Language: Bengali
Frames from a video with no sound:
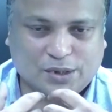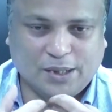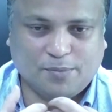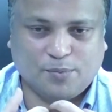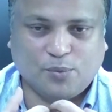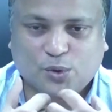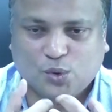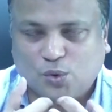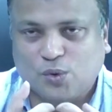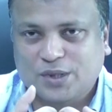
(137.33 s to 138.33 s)
যে
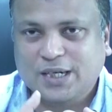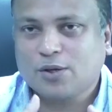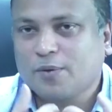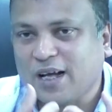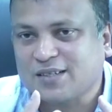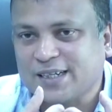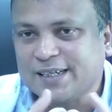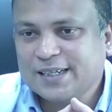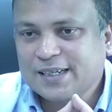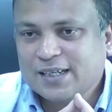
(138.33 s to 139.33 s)
বোধটুকু সেটা তো আবার আছে
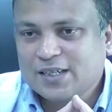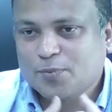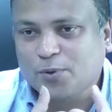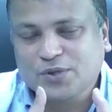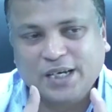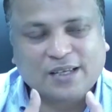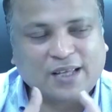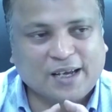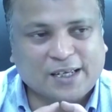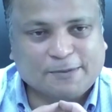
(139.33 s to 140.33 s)
স্পোর্টসে এটা
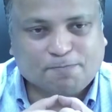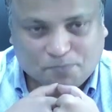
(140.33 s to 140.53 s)
থাকে